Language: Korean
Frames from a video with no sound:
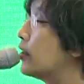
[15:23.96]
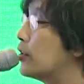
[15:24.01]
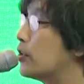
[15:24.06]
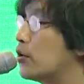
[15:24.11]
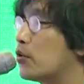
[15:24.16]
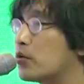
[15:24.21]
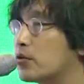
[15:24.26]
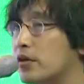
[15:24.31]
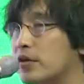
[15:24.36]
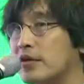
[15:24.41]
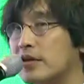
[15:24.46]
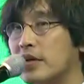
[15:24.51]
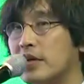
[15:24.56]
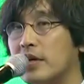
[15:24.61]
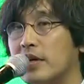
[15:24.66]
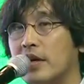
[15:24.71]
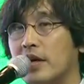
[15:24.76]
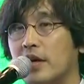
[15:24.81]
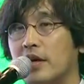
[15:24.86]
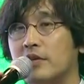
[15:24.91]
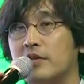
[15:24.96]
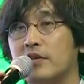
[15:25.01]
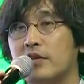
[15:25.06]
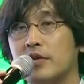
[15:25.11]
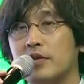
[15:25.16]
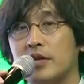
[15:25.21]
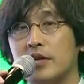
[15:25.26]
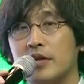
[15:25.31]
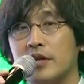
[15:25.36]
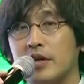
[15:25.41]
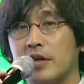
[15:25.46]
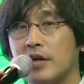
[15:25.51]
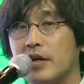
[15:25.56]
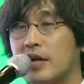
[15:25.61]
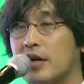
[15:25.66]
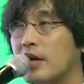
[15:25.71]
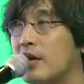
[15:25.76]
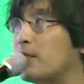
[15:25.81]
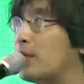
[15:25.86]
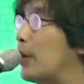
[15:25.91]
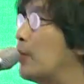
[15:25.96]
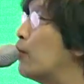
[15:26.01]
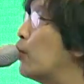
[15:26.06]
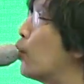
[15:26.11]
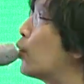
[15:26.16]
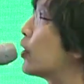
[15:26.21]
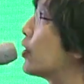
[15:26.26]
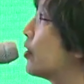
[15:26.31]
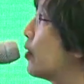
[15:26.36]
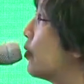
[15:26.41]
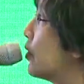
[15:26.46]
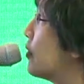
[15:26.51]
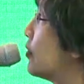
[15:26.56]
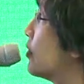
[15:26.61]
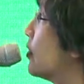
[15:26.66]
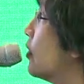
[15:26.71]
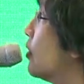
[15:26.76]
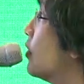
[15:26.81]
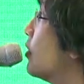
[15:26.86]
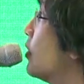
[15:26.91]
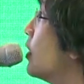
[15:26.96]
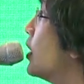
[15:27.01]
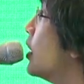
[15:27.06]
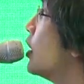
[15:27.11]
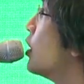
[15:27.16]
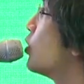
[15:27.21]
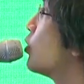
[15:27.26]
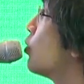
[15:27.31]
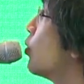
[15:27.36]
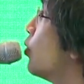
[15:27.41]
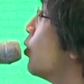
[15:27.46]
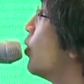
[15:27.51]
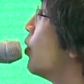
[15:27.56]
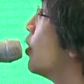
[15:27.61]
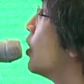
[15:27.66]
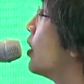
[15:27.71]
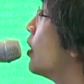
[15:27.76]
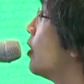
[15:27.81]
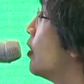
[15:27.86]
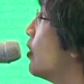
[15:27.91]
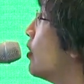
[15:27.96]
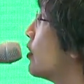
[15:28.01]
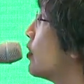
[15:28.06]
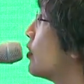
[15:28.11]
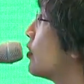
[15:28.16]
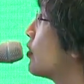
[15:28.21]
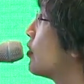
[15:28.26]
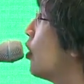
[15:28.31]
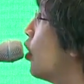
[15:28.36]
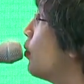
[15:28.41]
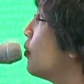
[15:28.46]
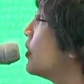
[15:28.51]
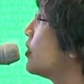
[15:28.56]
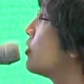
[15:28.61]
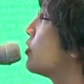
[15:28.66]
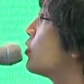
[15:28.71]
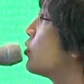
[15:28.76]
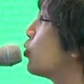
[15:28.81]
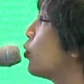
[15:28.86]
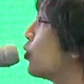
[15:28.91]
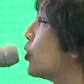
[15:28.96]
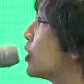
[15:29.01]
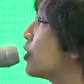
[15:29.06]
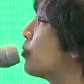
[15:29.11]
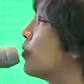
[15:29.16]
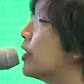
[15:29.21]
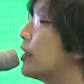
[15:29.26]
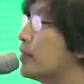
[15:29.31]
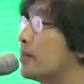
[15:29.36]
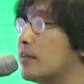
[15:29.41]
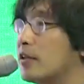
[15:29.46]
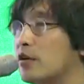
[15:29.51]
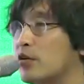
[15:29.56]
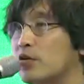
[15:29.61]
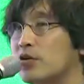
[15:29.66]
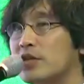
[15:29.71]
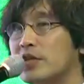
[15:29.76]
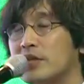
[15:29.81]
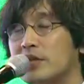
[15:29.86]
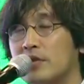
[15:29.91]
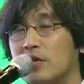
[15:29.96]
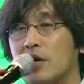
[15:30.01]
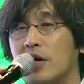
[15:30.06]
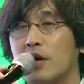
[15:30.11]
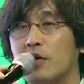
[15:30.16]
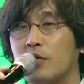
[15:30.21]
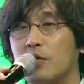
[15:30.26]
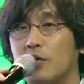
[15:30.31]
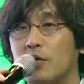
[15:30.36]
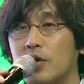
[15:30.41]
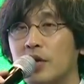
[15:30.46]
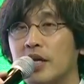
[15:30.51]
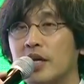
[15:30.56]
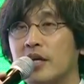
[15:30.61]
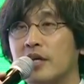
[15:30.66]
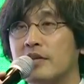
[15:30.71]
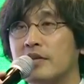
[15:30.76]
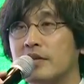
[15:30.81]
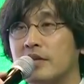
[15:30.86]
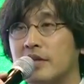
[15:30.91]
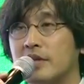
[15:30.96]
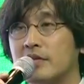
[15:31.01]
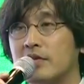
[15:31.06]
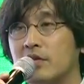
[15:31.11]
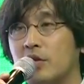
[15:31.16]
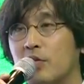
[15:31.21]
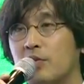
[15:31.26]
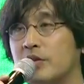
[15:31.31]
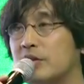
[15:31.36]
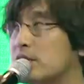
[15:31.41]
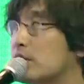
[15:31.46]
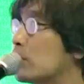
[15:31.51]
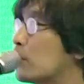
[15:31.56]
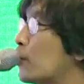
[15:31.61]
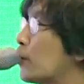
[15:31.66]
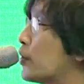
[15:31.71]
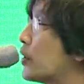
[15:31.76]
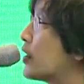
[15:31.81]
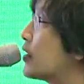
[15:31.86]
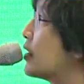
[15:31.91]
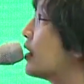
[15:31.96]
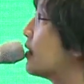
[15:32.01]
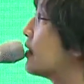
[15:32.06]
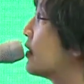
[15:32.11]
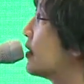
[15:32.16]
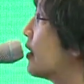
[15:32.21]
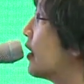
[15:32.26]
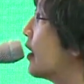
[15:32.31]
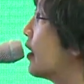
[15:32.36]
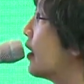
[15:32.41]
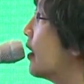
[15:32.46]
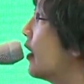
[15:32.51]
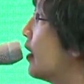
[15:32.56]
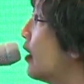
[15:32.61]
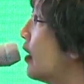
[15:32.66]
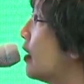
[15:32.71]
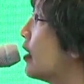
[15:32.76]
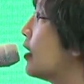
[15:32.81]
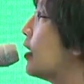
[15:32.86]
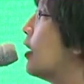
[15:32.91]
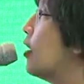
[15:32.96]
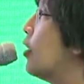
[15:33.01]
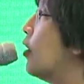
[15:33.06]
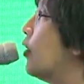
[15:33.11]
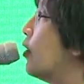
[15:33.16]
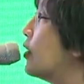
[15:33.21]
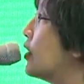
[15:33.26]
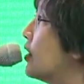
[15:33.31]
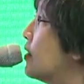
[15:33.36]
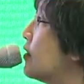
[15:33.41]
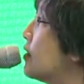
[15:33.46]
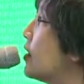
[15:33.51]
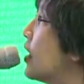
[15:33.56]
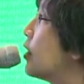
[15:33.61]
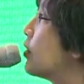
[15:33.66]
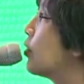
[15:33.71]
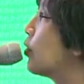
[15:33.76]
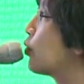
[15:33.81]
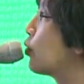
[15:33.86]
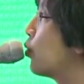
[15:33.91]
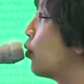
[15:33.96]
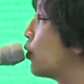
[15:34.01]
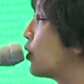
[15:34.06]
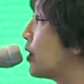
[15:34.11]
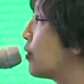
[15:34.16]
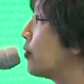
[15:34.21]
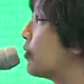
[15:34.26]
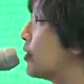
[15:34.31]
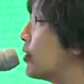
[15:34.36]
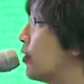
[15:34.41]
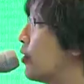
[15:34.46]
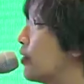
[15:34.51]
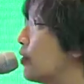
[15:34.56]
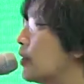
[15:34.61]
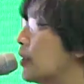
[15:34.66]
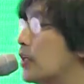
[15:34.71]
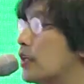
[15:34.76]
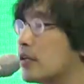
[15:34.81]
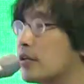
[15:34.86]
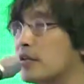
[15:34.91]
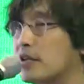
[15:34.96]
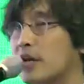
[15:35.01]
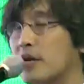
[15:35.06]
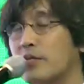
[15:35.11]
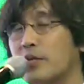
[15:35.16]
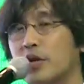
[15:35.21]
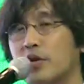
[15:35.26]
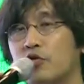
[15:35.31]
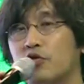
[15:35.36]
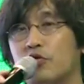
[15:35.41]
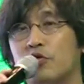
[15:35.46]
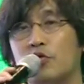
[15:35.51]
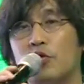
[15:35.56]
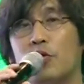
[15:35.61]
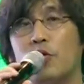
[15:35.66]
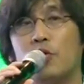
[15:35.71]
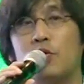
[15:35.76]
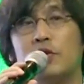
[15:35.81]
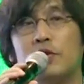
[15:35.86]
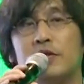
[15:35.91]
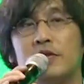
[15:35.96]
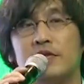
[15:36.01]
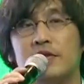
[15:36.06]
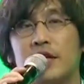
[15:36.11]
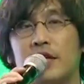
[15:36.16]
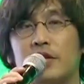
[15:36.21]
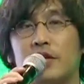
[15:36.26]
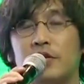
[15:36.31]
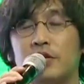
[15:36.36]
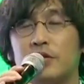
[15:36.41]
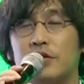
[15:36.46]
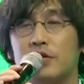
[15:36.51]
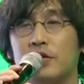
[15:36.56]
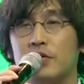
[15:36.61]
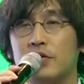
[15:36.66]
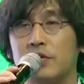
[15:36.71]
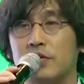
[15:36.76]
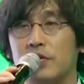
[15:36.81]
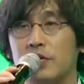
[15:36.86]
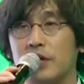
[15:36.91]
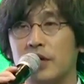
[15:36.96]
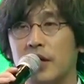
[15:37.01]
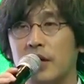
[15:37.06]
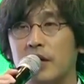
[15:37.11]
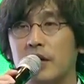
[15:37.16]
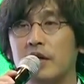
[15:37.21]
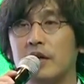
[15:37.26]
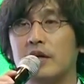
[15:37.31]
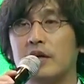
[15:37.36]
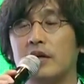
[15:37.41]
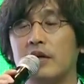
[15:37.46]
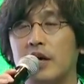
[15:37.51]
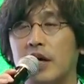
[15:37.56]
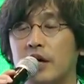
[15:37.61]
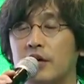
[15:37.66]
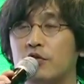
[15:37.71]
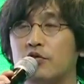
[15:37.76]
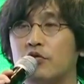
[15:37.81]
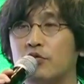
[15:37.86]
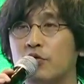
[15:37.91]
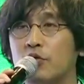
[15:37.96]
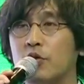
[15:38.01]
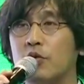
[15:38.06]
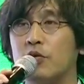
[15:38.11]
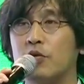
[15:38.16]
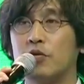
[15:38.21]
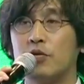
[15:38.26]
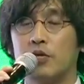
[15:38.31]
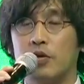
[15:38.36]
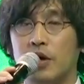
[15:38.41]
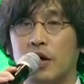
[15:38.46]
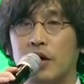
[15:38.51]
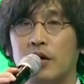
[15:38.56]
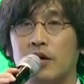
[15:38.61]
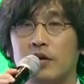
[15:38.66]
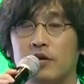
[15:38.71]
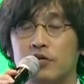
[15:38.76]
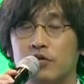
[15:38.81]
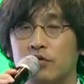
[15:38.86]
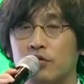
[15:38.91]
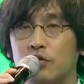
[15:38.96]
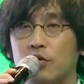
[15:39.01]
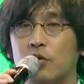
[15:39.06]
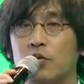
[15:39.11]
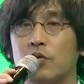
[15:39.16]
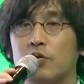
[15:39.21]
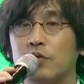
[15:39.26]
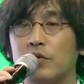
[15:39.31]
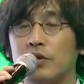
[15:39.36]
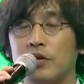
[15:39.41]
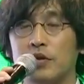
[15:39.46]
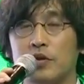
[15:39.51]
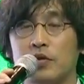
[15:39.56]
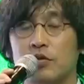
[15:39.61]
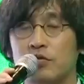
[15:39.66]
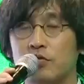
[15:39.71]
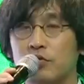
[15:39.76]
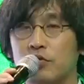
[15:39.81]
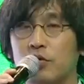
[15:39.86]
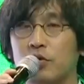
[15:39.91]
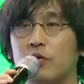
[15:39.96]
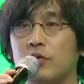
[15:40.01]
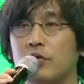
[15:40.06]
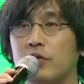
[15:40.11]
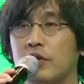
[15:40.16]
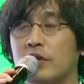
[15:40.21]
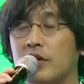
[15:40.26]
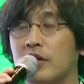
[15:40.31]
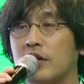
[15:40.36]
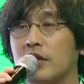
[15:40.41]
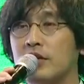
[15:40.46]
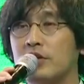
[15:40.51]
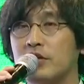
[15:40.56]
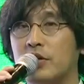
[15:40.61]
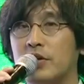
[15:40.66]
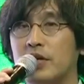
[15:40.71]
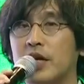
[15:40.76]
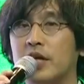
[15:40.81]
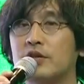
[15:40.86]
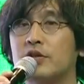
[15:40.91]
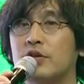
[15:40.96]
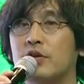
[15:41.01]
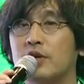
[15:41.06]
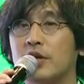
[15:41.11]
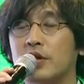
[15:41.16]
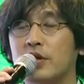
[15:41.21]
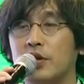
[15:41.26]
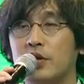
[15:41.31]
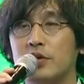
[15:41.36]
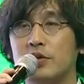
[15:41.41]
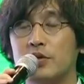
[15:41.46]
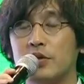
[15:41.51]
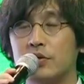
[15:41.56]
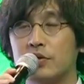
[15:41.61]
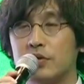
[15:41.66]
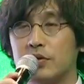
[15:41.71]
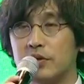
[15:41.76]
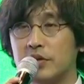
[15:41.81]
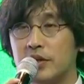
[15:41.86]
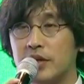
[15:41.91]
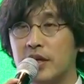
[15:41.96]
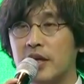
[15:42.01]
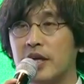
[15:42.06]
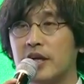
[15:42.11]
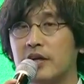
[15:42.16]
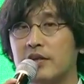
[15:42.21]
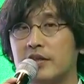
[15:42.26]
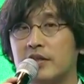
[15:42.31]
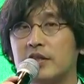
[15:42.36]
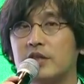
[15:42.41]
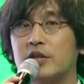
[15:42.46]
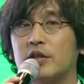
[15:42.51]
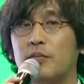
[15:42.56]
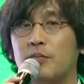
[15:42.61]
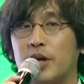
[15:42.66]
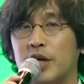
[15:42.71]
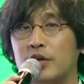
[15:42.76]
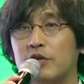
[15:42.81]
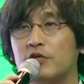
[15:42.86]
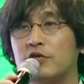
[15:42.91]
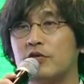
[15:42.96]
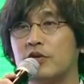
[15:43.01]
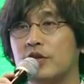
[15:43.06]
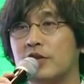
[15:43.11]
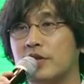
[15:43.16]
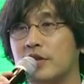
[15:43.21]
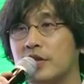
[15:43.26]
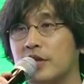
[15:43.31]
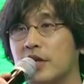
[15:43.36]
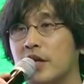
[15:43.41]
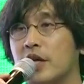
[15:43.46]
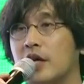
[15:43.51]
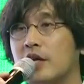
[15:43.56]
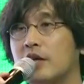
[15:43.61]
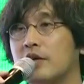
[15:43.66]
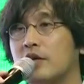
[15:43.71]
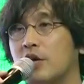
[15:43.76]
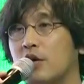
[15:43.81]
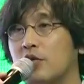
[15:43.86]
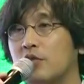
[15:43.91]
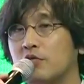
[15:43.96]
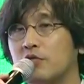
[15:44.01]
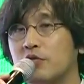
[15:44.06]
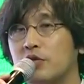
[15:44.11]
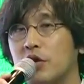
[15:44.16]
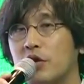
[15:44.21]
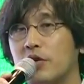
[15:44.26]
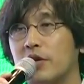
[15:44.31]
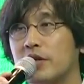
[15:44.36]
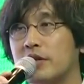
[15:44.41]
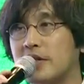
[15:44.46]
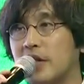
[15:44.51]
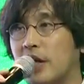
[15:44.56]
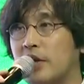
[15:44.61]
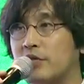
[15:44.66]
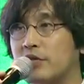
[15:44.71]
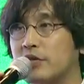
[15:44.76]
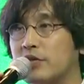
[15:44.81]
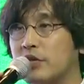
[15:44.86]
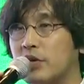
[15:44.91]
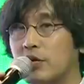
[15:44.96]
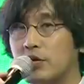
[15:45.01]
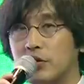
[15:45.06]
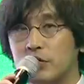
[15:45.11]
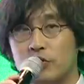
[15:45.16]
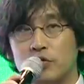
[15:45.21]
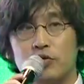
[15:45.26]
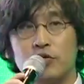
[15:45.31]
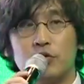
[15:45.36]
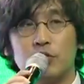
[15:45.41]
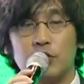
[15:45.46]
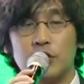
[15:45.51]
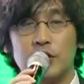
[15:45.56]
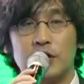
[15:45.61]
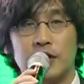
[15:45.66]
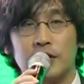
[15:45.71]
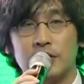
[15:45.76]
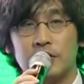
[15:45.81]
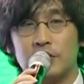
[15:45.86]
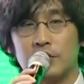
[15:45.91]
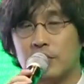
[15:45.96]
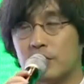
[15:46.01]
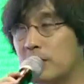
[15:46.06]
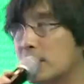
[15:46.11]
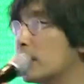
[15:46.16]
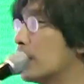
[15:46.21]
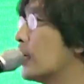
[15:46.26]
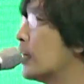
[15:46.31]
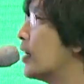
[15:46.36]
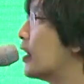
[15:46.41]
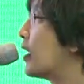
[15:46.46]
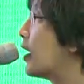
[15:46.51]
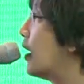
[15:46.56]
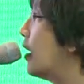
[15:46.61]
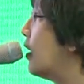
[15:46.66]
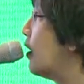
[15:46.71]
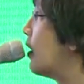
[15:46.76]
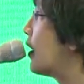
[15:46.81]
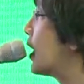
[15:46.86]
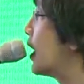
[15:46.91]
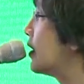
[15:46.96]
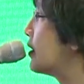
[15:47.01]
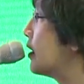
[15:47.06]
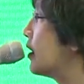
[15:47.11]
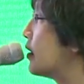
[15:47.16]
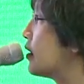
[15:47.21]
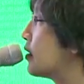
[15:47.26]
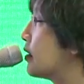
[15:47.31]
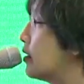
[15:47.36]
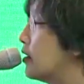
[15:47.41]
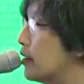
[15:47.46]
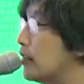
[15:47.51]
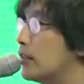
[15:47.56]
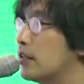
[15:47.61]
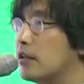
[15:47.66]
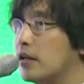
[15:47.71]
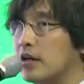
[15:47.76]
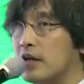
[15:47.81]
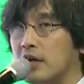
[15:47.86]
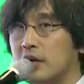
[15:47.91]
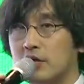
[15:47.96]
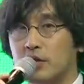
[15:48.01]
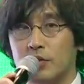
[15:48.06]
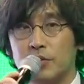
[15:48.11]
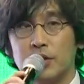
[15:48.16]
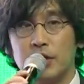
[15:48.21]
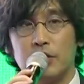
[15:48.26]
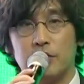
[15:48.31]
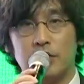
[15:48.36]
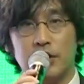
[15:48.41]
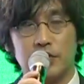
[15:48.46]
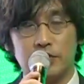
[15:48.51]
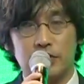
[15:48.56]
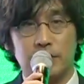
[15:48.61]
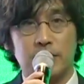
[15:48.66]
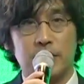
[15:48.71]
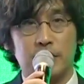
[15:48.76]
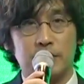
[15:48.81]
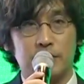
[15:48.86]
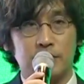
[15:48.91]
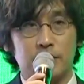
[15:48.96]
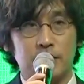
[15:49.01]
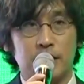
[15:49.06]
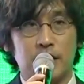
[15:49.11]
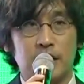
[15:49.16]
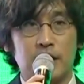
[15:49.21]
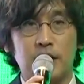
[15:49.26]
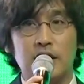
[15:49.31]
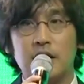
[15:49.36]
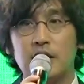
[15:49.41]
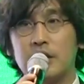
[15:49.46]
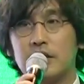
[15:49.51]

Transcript: 지정됐다가 해제됐다가 반복이 되면서 또 어, 서비스 조직만 셀로 지정하고 특히 서비스 조직 자체에 어, 인사적 독립성, 그 다음에 주요 의사결정의 아니 주요 어, 주요 주요 전략적인 결정들을 직접 할 수 있는 그런 운영의 자율성을 주고 있다는 점이 아, 가장 큰 점이라고 할 수 있겠습니다.